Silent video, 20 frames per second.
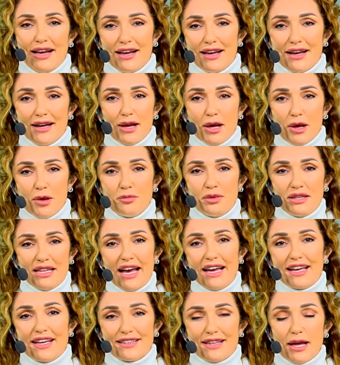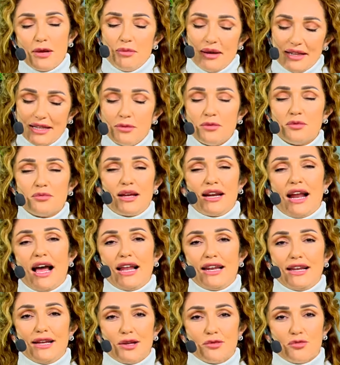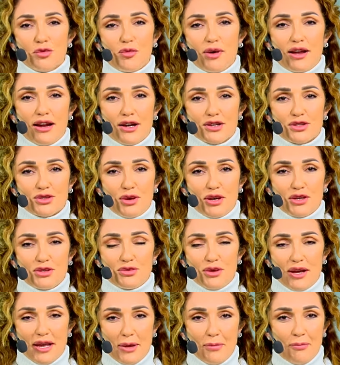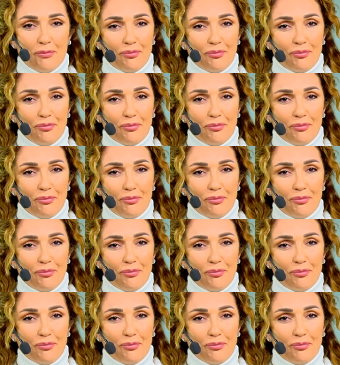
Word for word: آه بدايه بعدين نبدا نحلل المباراه شوي شوي